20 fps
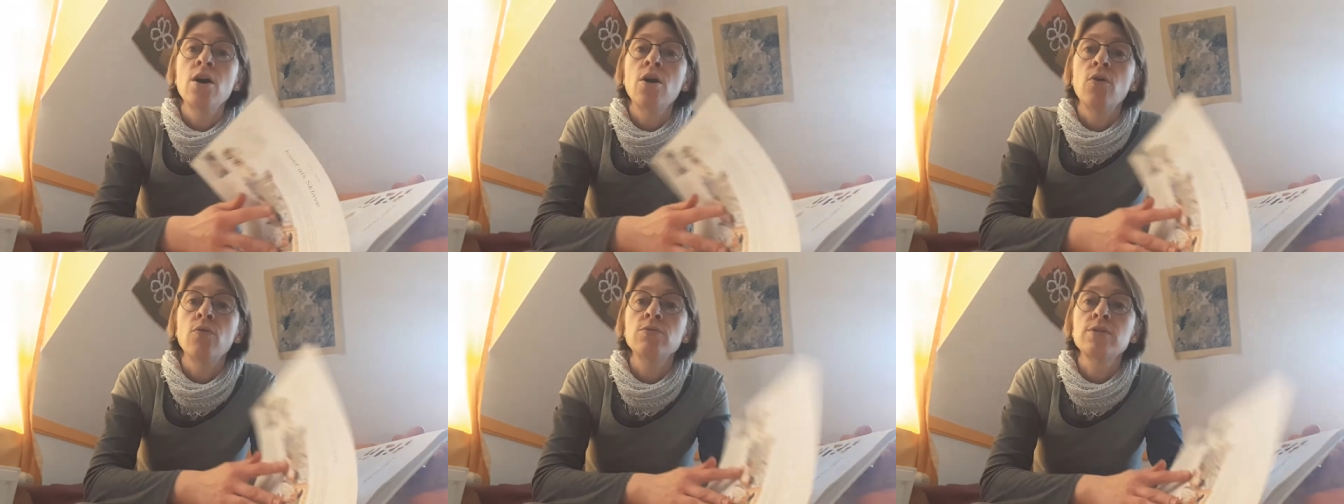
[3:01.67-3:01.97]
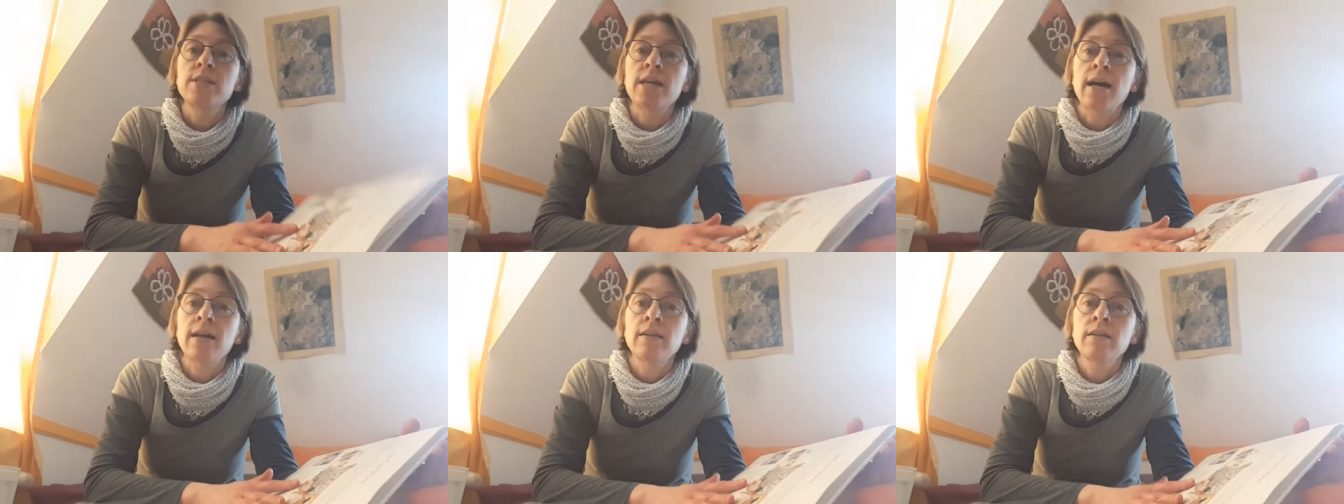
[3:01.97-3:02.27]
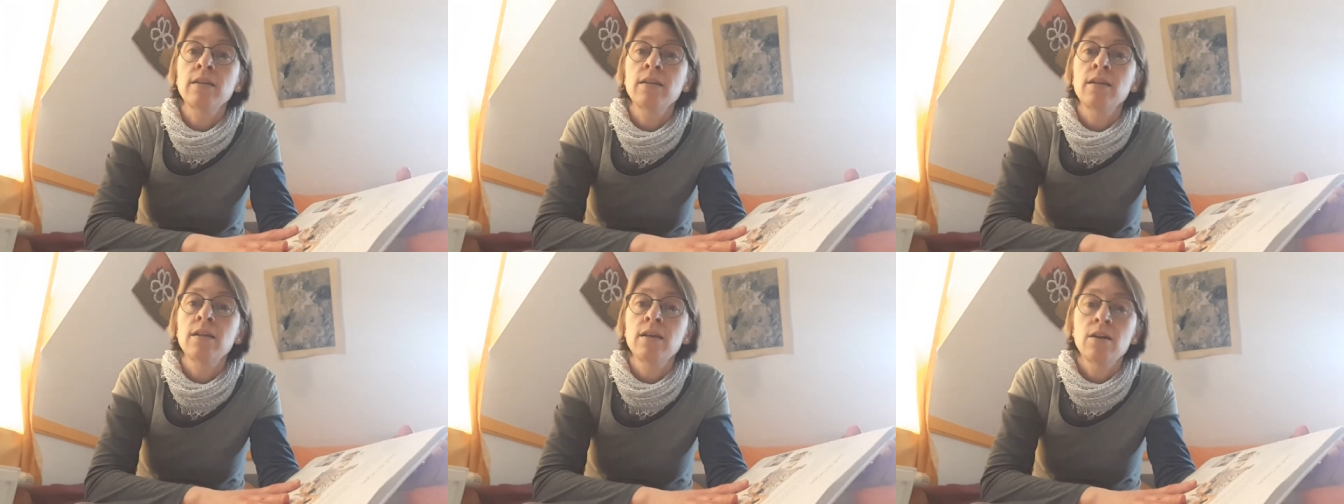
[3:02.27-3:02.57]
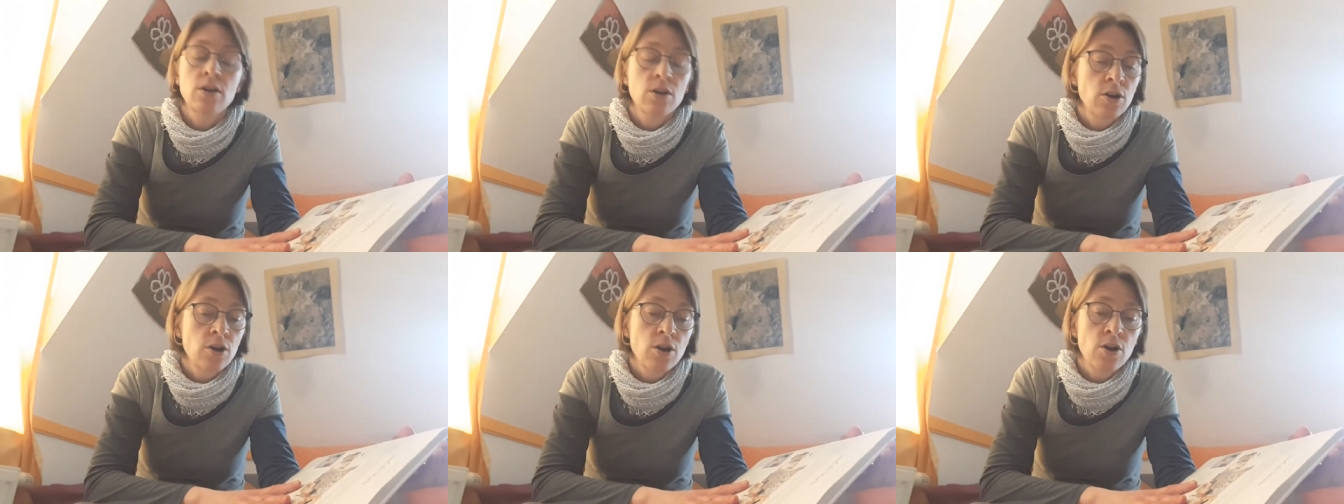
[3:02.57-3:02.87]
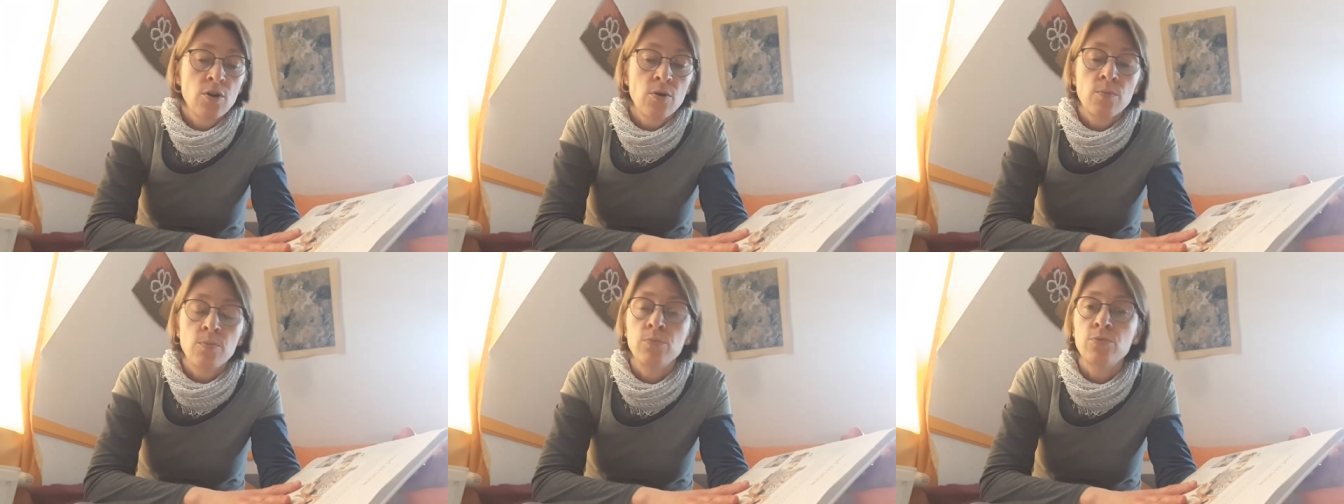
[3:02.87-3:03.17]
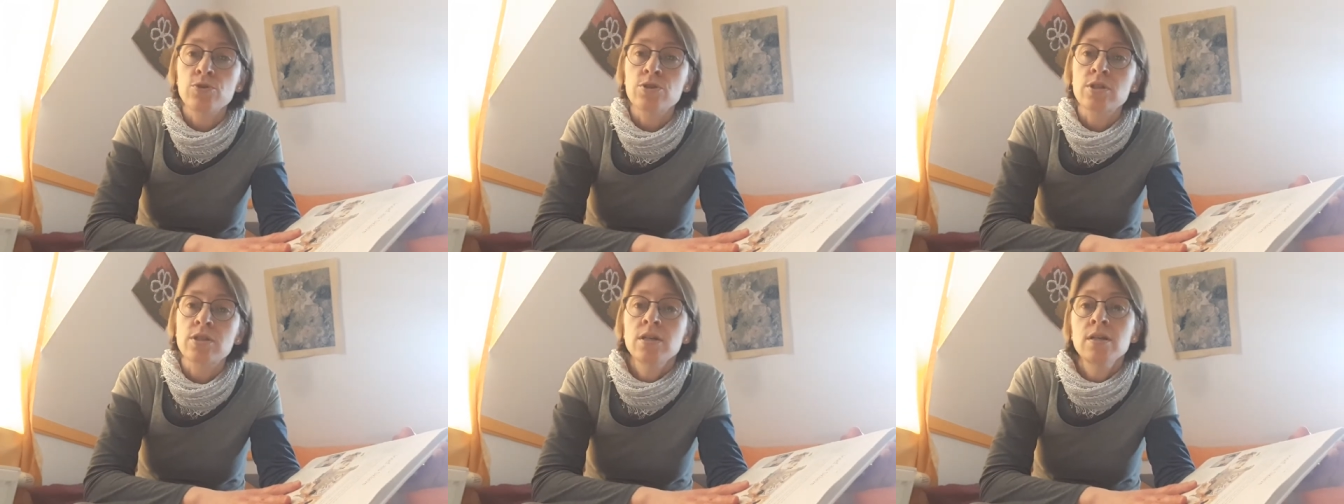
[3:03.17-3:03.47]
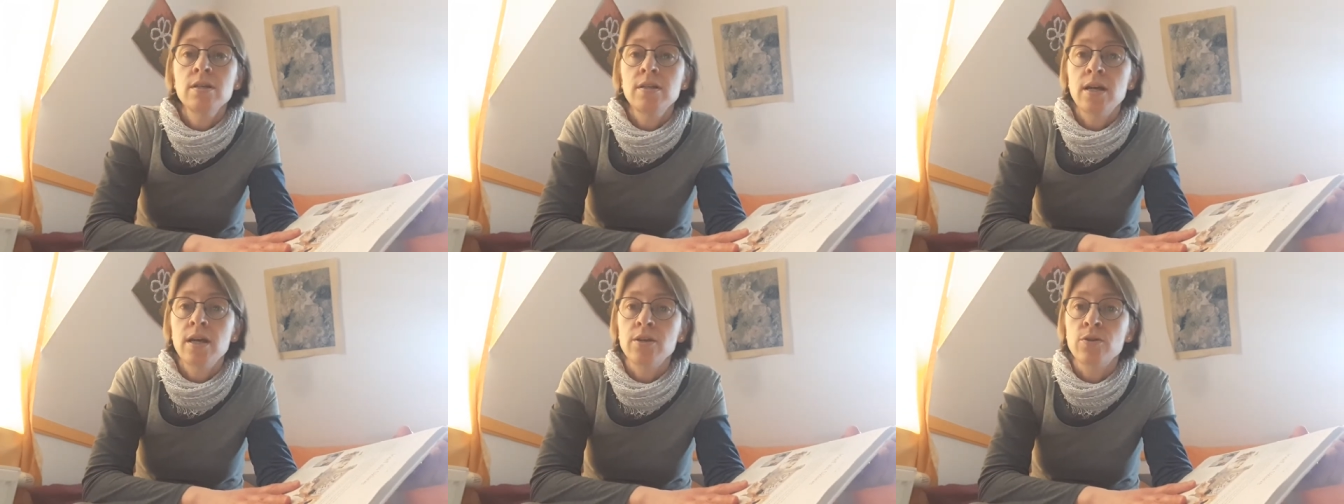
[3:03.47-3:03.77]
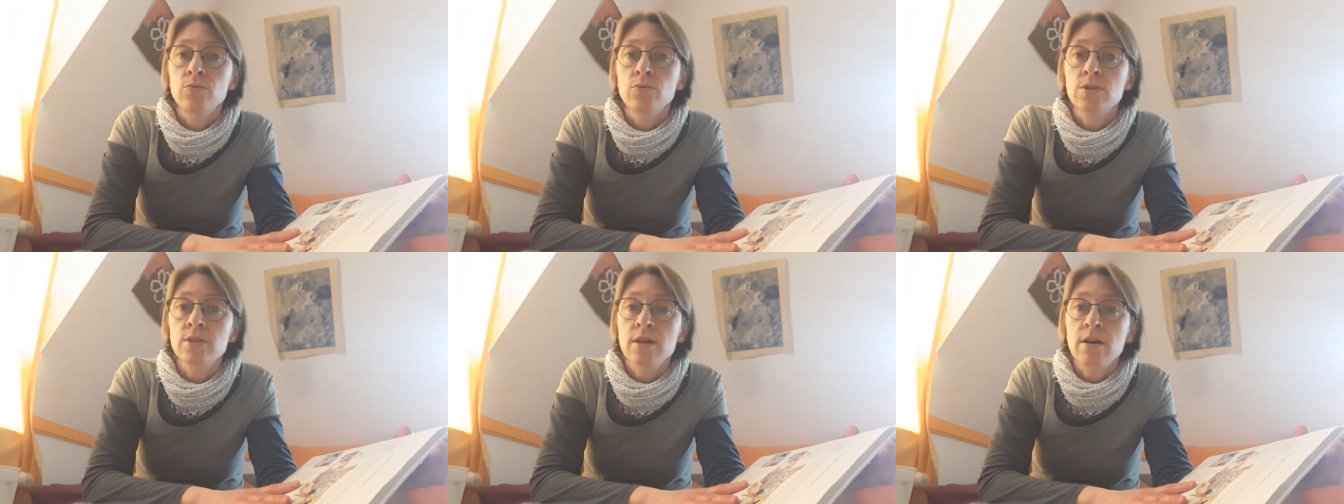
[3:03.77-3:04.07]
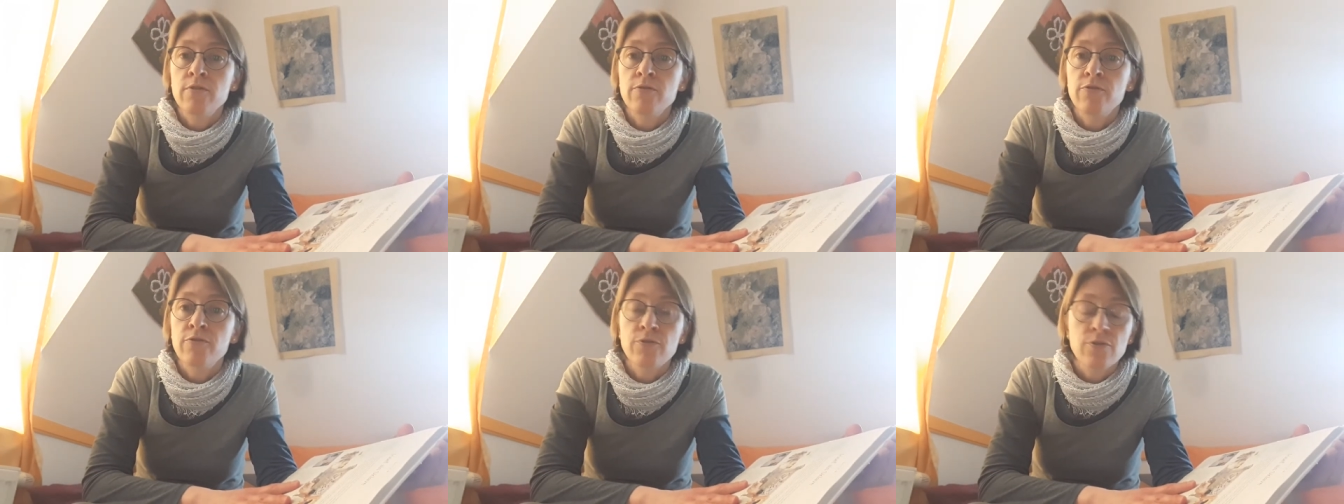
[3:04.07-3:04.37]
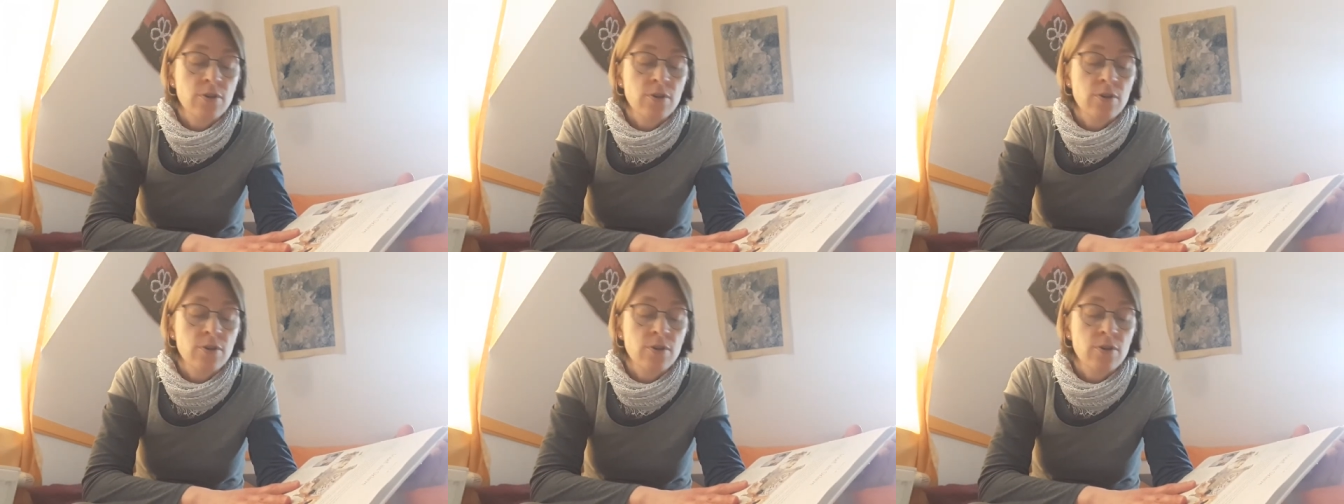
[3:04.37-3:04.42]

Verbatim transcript: Und dann musste der Josef